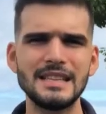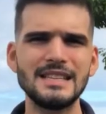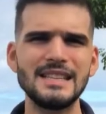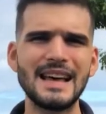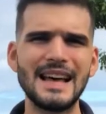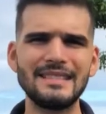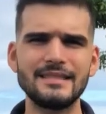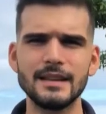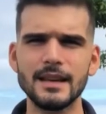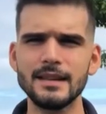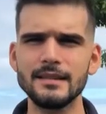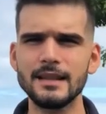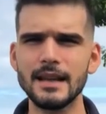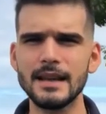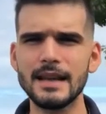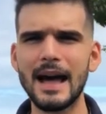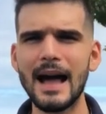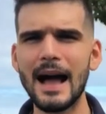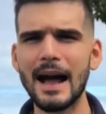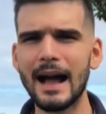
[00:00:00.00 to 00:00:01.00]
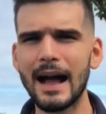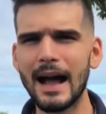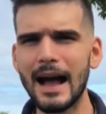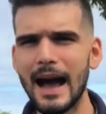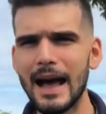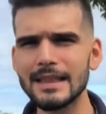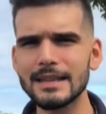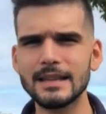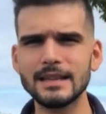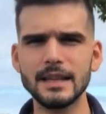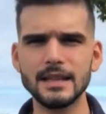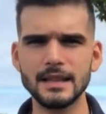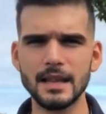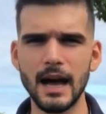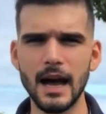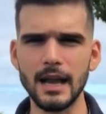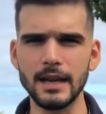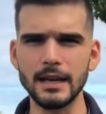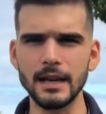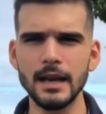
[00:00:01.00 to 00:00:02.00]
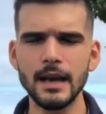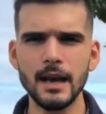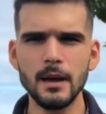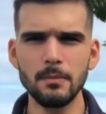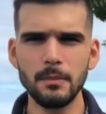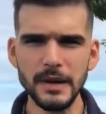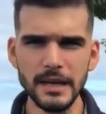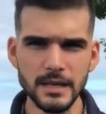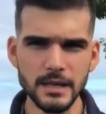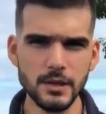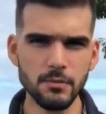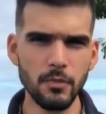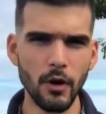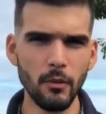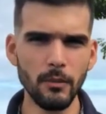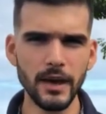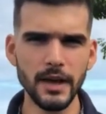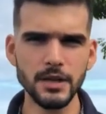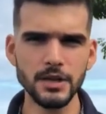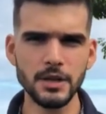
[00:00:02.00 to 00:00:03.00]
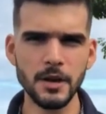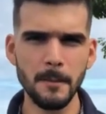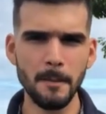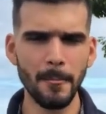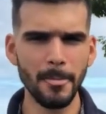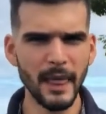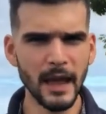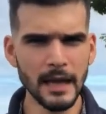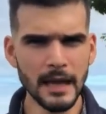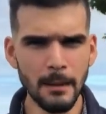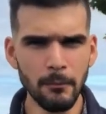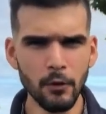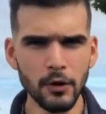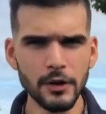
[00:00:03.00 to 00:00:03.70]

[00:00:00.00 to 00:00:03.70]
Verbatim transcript: se atentem a cada detalhe, principalmente em